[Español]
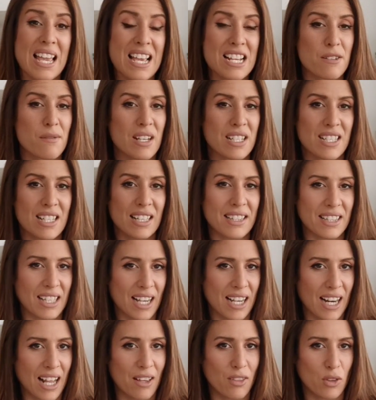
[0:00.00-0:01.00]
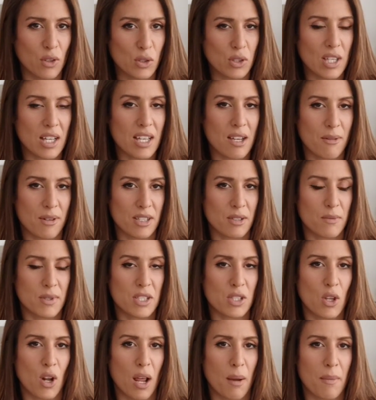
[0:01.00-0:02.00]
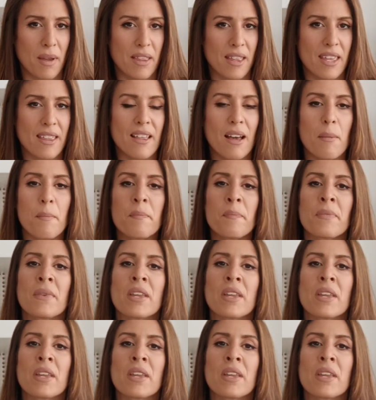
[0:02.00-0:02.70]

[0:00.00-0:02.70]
es bastante grandota, ya habréis visto la medida.